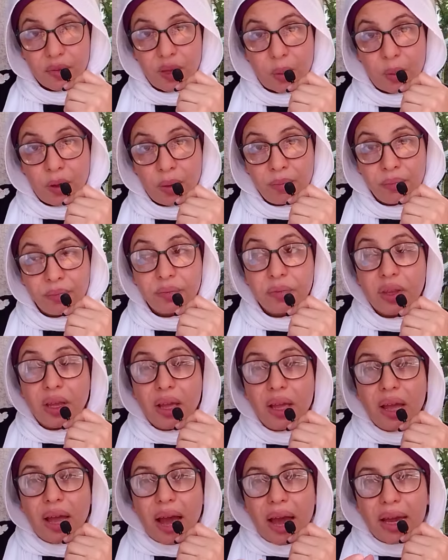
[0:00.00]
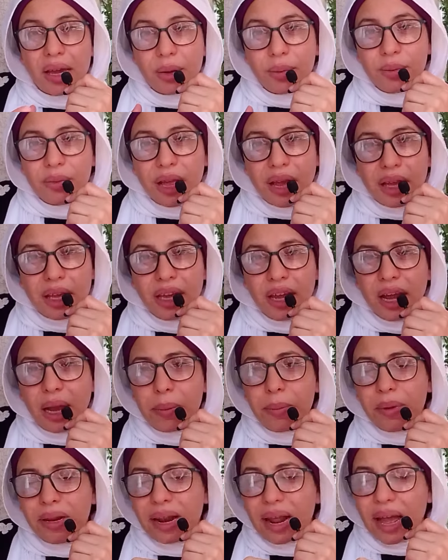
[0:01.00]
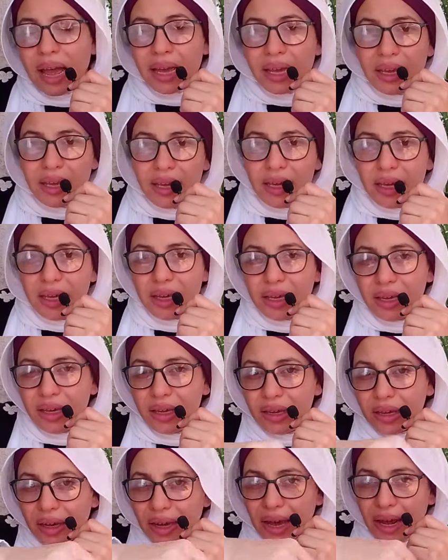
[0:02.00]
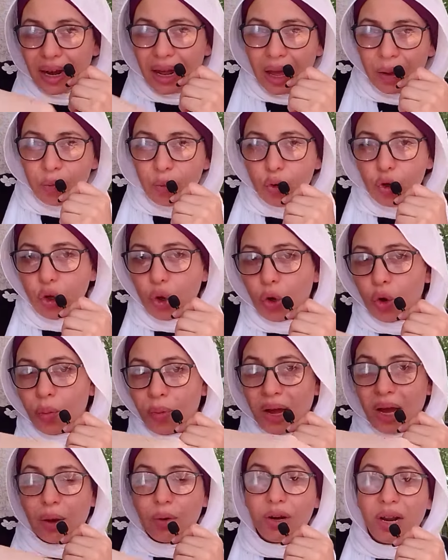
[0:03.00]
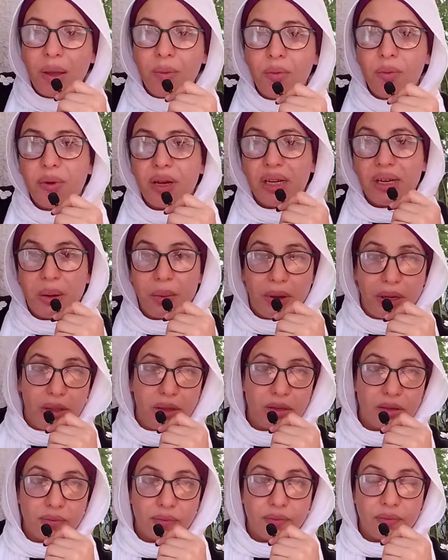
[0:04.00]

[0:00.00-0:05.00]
تمام هيبدأ يعمل أي كلام ويحوم حواليها من بعيد لبعيد